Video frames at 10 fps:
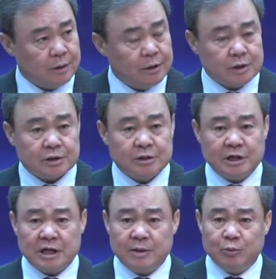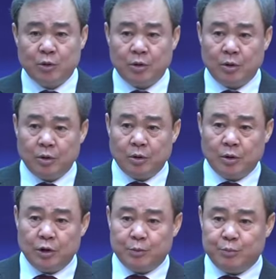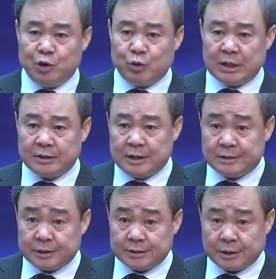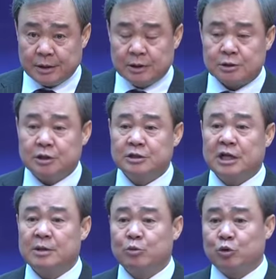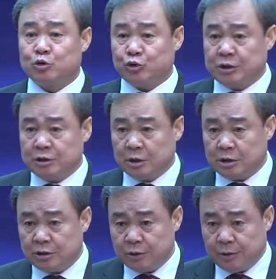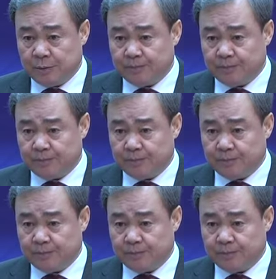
선생님도 미워할 때 있었어. 선생님도 죽인 적 있죠?